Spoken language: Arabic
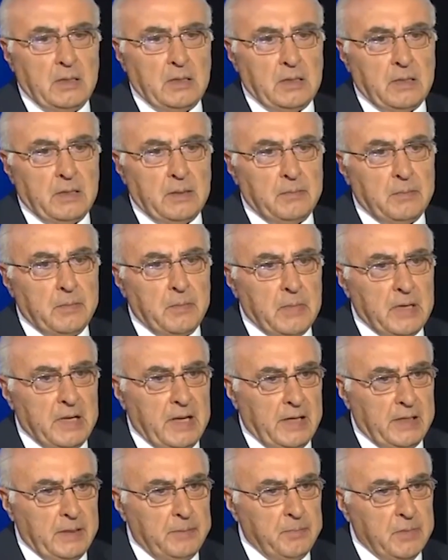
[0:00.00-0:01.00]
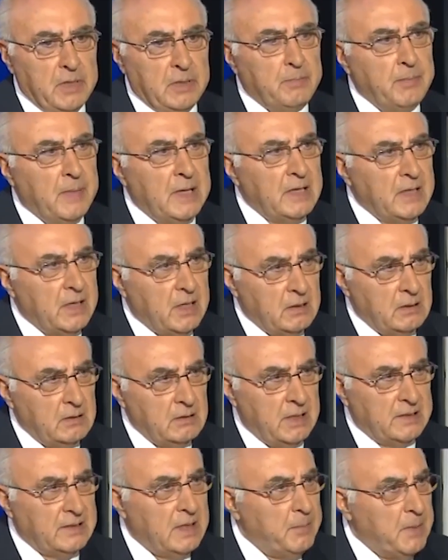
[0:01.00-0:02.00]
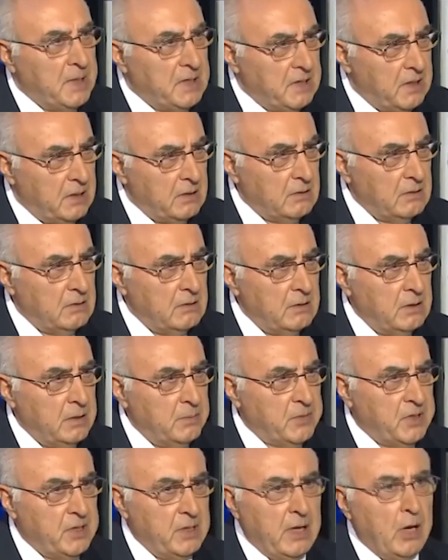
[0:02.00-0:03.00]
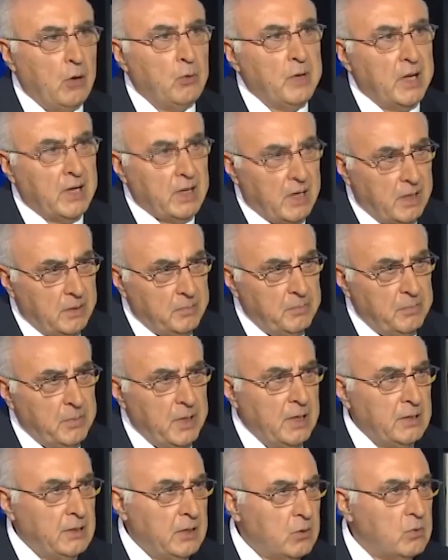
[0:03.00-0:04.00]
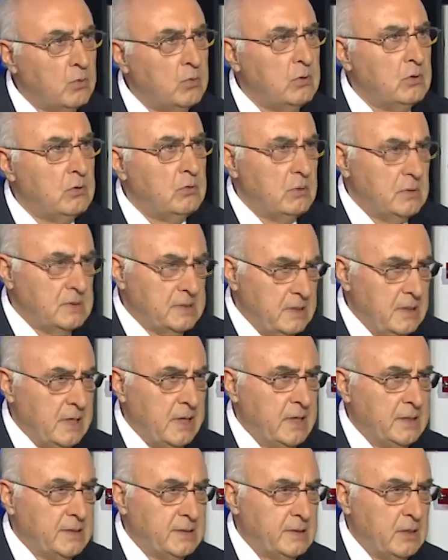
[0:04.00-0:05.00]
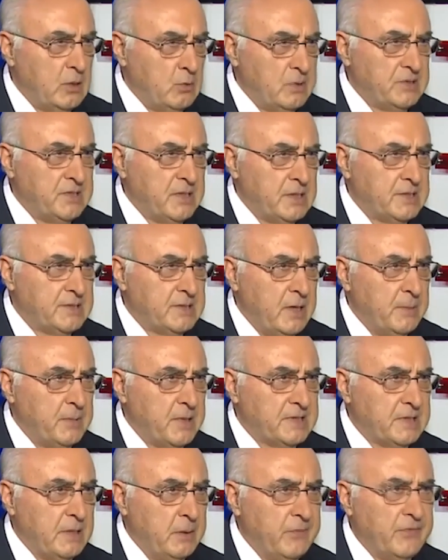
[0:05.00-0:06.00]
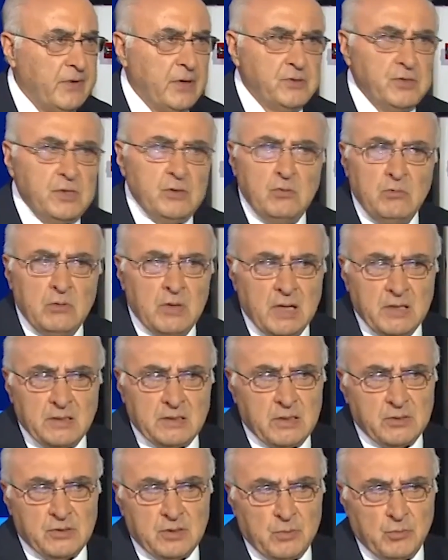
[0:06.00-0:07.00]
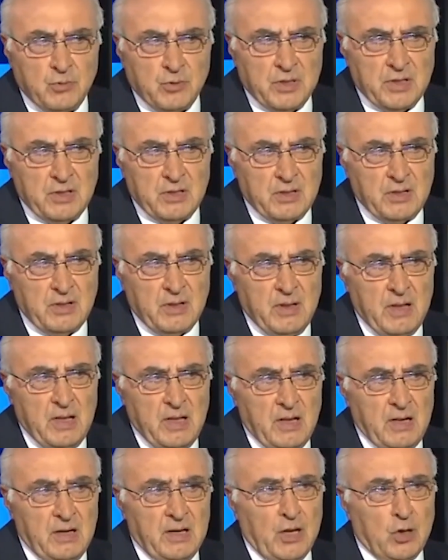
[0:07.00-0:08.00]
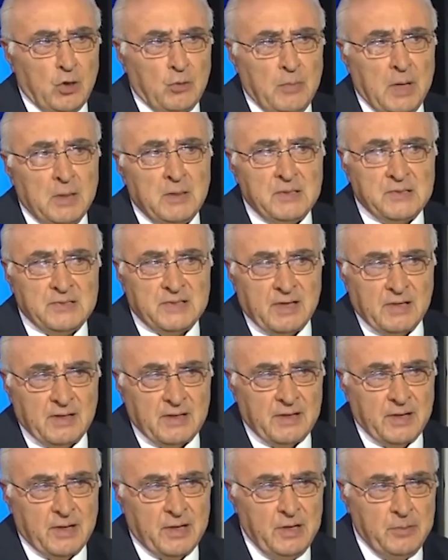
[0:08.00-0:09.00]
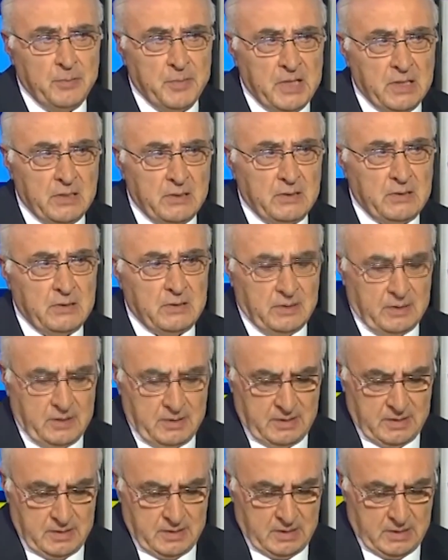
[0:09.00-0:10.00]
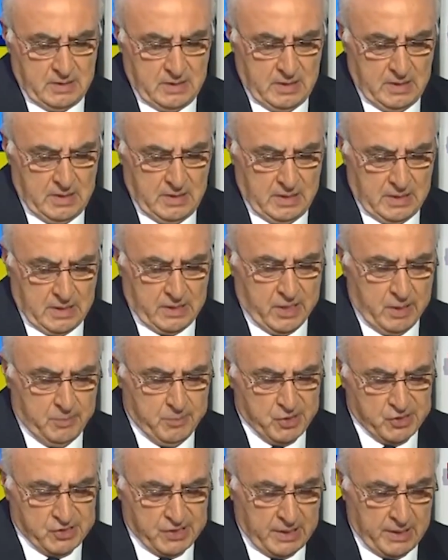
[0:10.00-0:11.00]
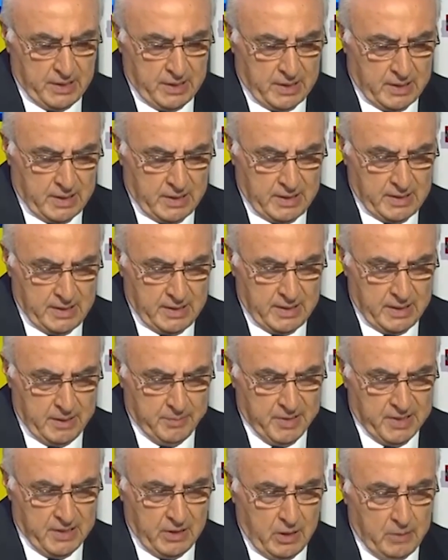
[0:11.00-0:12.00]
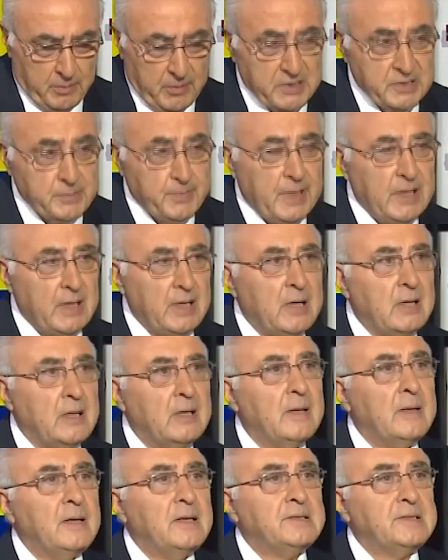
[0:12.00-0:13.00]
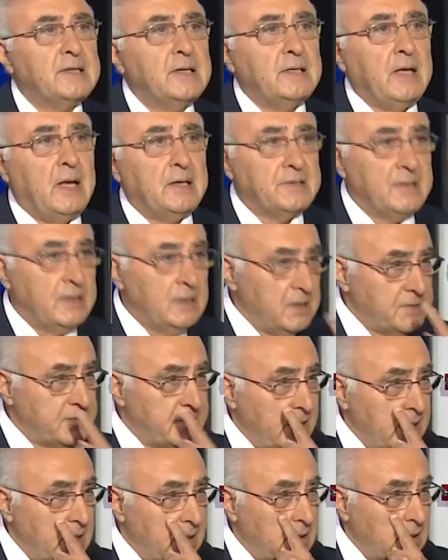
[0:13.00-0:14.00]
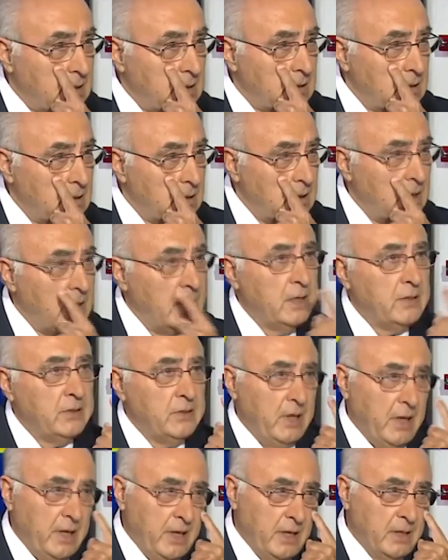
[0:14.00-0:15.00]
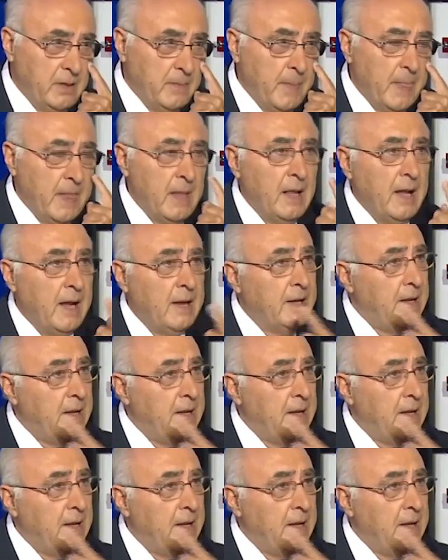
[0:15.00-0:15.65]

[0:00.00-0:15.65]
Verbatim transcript: آه، يعني بتمنى يتمنى يمكن او يرغب بان يكون رئيس الوزير السابق سليمان فرنجي هو رئيس للجمهوريه نعم لانه ما ننسى كلمه آه، الكلمه الشهيره لامين عام حزب الله سيد حسن نصر الله هيدي عين هيدي عين وهيدي عين